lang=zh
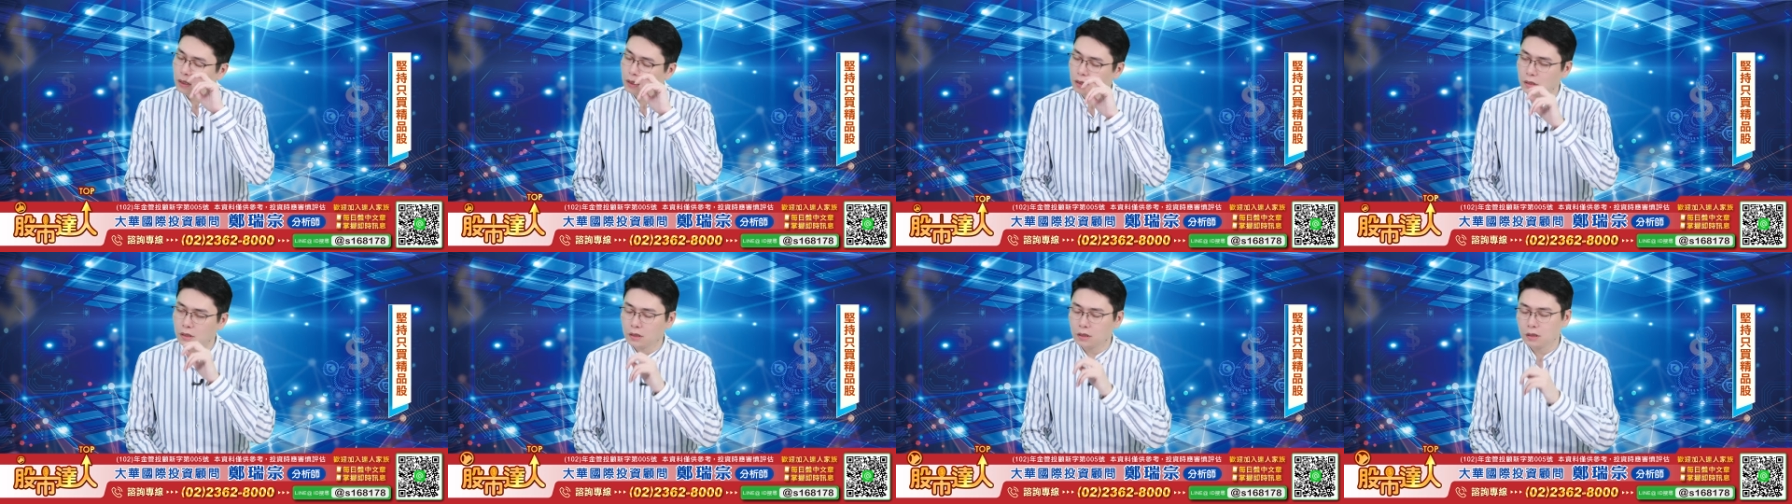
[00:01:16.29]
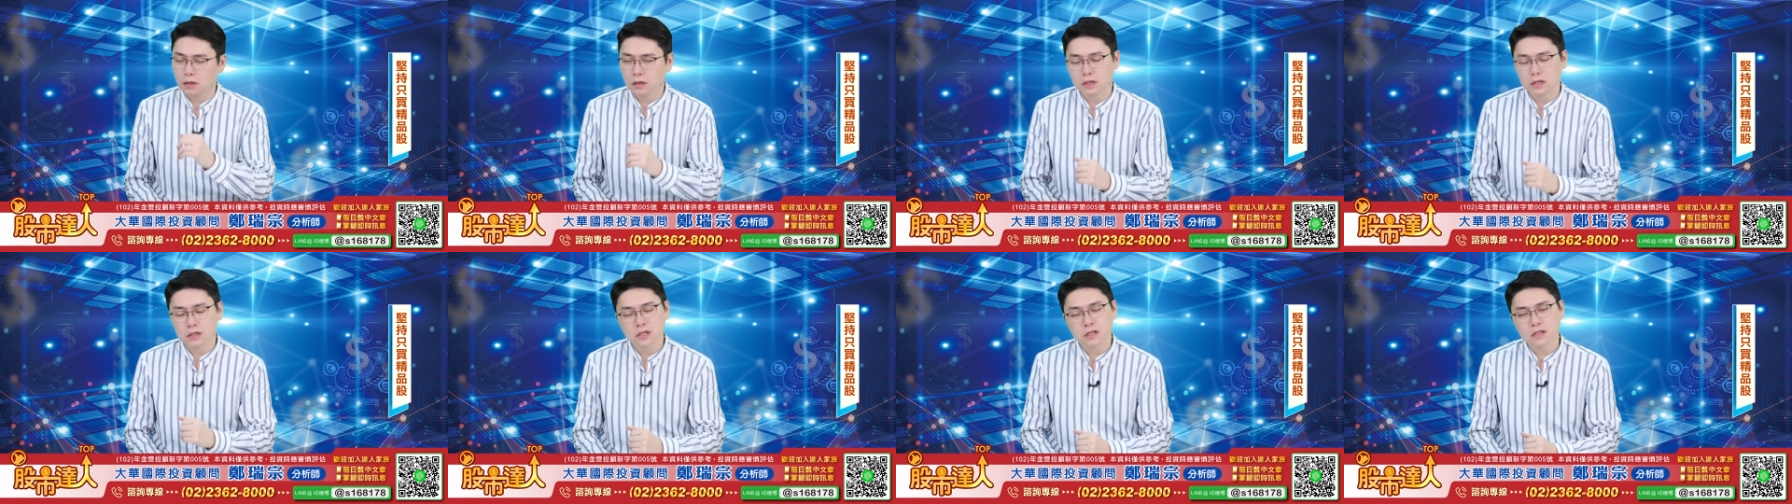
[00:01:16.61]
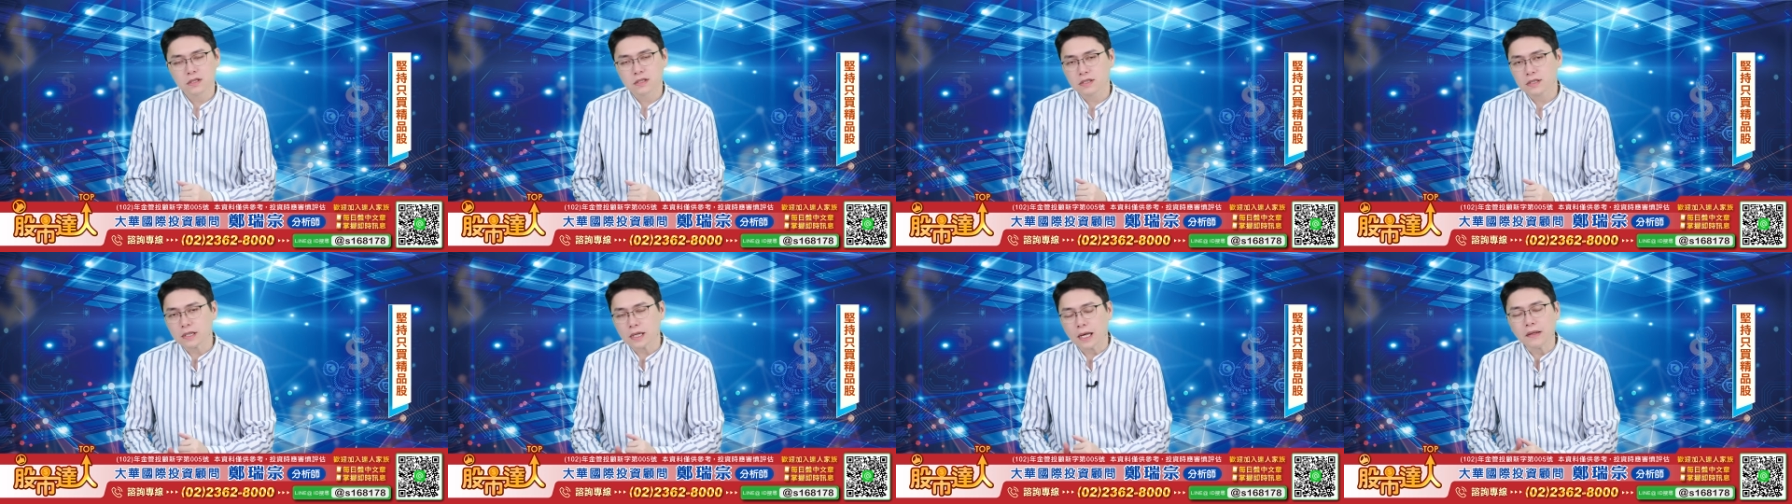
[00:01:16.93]
二零
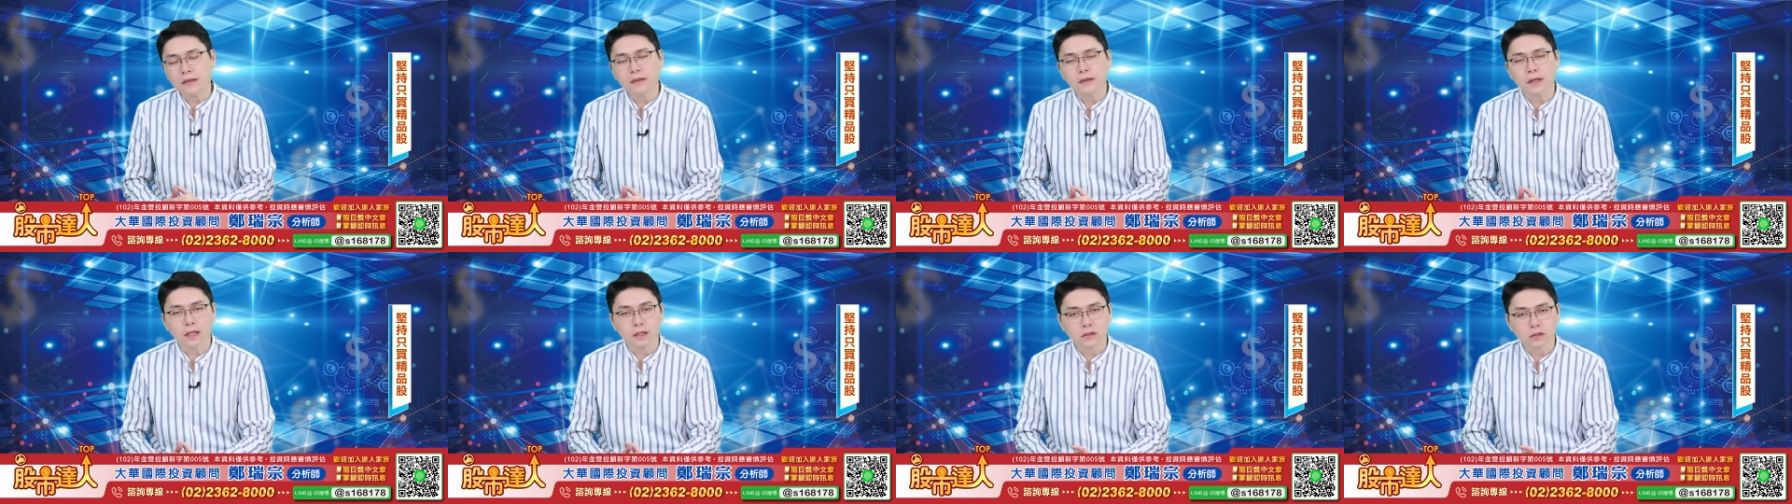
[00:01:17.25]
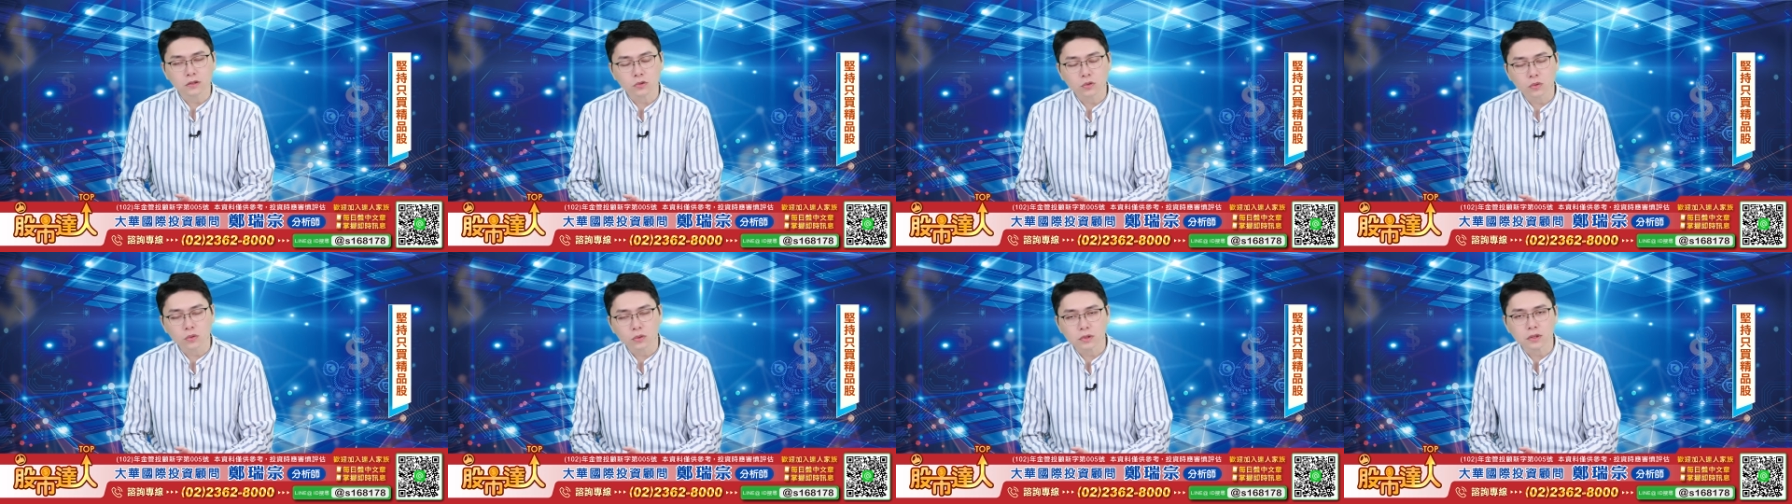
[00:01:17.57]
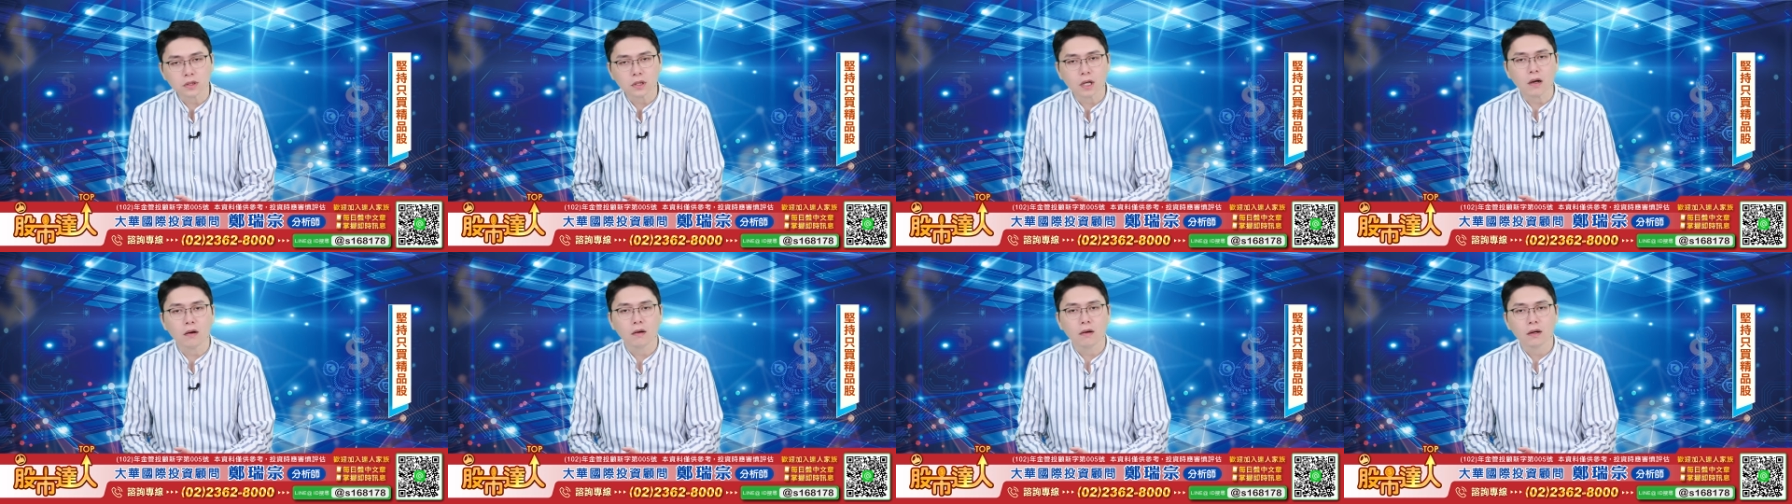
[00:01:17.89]
三 还是多
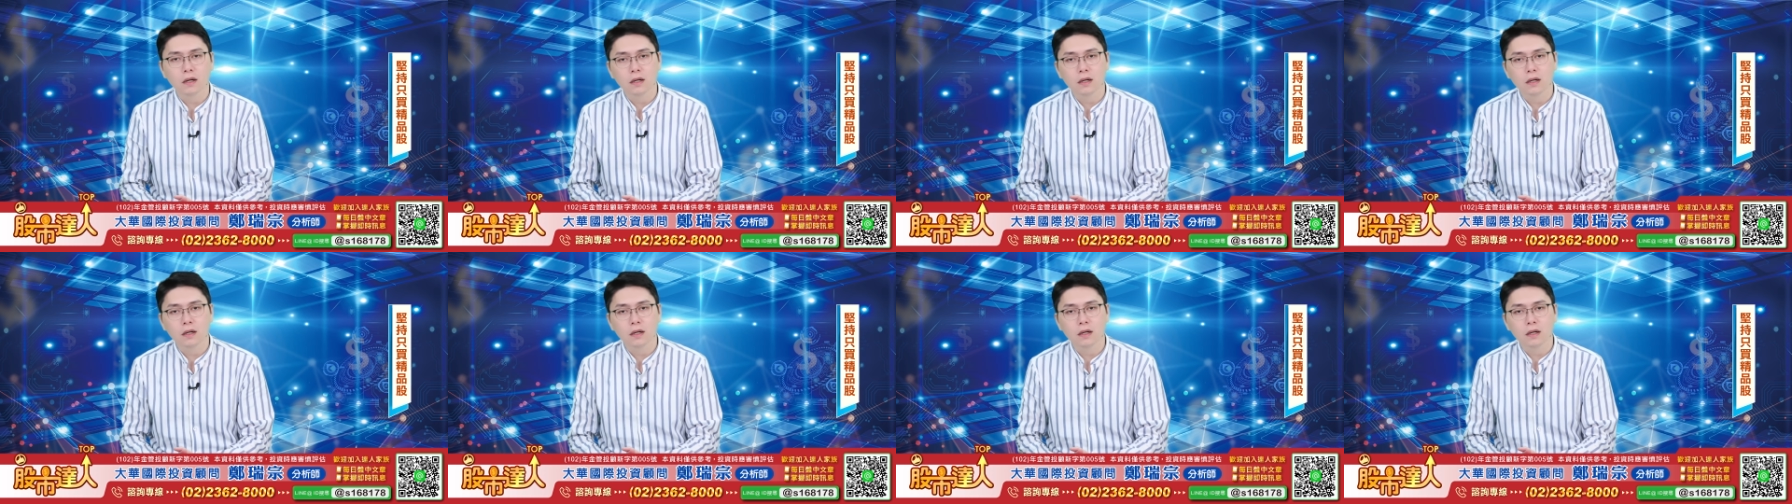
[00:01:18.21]
少？